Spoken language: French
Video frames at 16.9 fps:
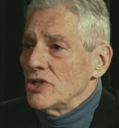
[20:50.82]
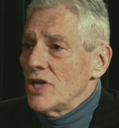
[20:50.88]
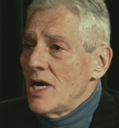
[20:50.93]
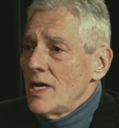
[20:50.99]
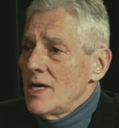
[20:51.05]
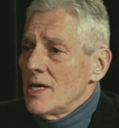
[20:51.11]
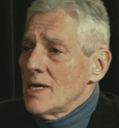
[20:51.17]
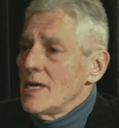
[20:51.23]

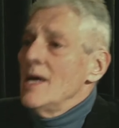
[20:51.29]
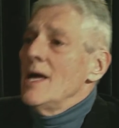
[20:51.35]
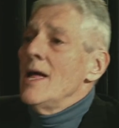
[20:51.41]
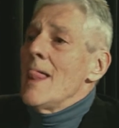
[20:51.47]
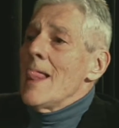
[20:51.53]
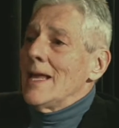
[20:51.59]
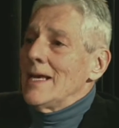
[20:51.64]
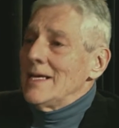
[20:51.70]
cher
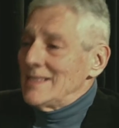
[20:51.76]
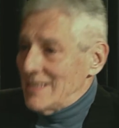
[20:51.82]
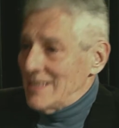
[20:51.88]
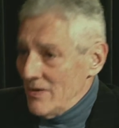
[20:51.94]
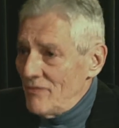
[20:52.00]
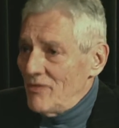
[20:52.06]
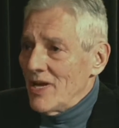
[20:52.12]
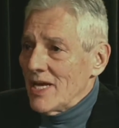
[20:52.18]

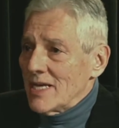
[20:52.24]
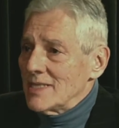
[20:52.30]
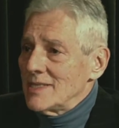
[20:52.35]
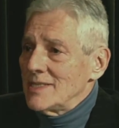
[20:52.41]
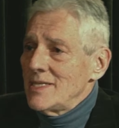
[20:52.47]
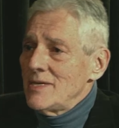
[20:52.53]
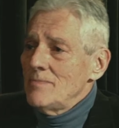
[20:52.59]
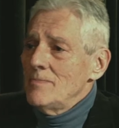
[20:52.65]
c'est
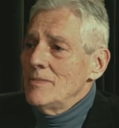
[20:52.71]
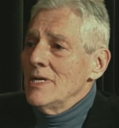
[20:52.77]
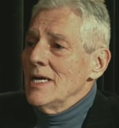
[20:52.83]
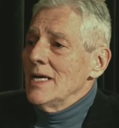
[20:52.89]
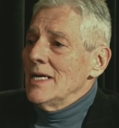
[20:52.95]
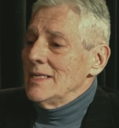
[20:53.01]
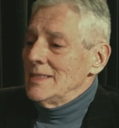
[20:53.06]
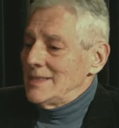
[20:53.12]
flexible,
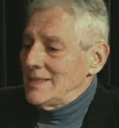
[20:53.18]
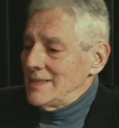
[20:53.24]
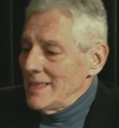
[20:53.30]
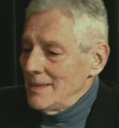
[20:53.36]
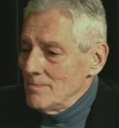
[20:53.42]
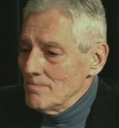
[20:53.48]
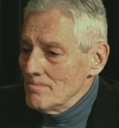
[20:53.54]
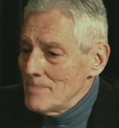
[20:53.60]

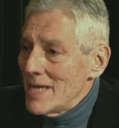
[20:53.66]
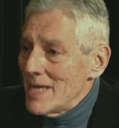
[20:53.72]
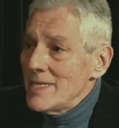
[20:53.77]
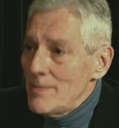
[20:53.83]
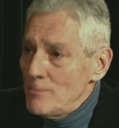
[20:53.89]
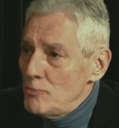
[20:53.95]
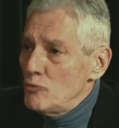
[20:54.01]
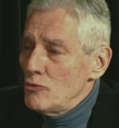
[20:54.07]
c'est
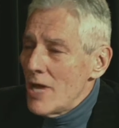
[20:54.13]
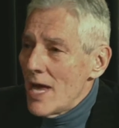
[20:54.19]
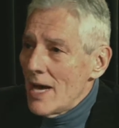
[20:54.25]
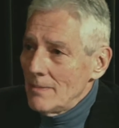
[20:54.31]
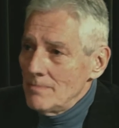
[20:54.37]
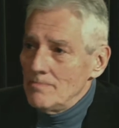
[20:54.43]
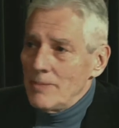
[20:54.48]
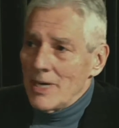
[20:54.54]

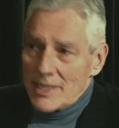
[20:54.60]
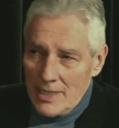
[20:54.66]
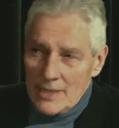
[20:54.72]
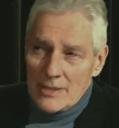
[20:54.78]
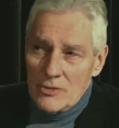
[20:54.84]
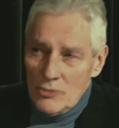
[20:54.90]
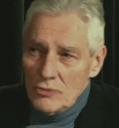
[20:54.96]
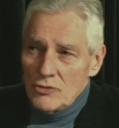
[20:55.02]
manipulable par
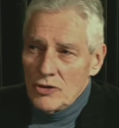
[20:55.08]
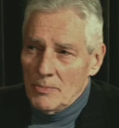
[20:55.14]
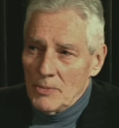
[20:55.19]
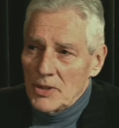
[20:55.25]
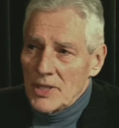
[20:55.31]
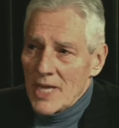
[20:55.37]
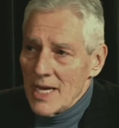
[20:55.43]
quelqu'un qui n'a pas